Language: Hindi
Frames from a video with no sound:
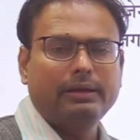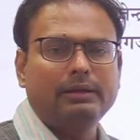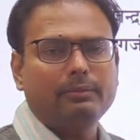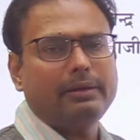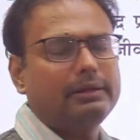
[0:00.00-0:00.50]

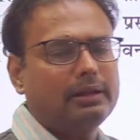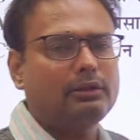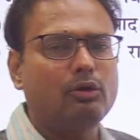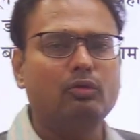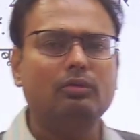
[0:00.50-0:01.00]
हिंट में दे
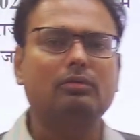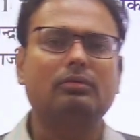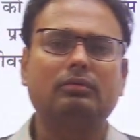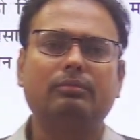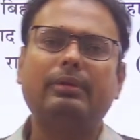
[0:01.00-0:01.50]
देता हूं
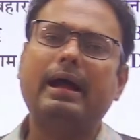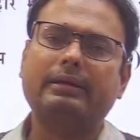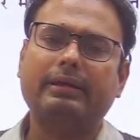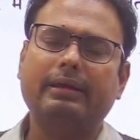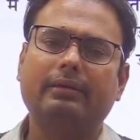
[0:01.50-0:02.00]
बिहार
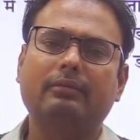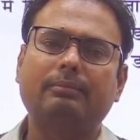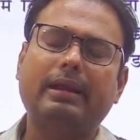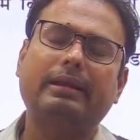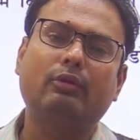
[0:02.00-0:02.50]
के
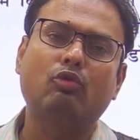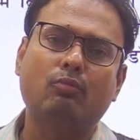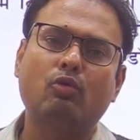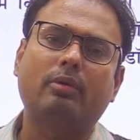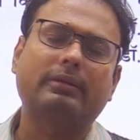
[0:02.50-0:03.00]
पहले उप
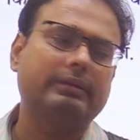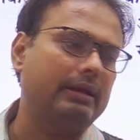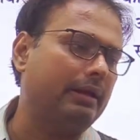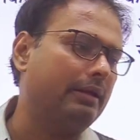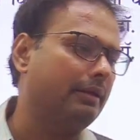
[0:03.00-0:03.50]
मुख्यमंत्री
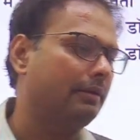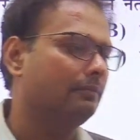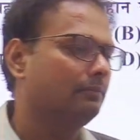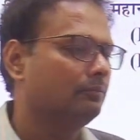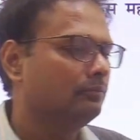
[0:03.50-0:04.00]
रहे हैं ये
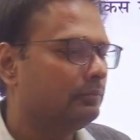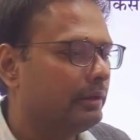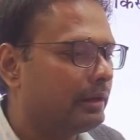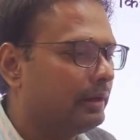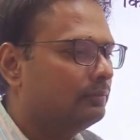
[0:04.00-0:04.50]

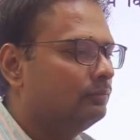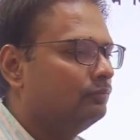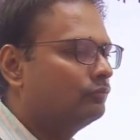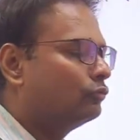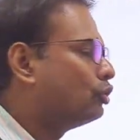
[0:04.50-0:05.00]
ठीक है
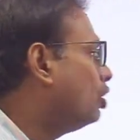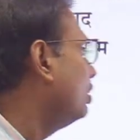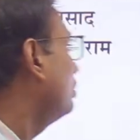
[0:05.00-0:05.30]
तो